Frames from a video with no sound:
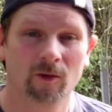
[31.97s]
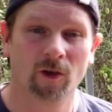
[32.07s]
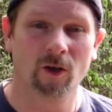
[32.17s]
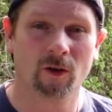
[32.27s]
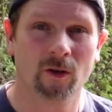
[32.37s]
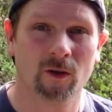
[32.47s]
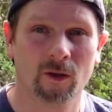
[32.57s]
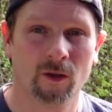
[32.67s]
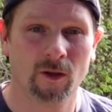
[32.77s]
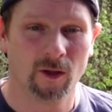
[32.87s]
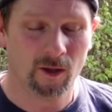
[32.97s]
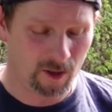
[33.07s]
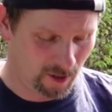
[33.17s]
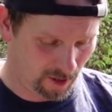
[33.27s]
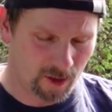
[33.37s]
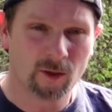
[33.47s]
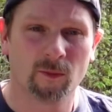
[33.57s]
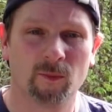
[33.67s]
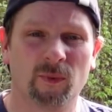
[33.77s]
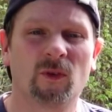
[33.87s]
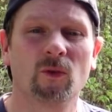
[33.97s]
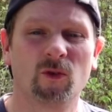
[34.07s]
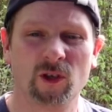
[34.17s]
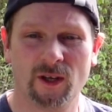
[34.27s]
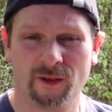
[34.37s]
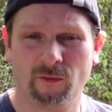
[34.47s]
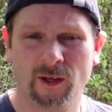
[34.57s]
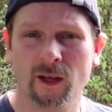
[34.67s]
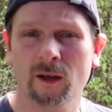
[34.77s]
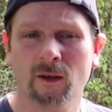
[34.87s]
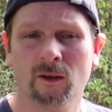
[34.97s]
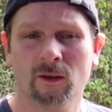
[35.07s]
Entschuldigung. Bist du Schienenersatzverkehr?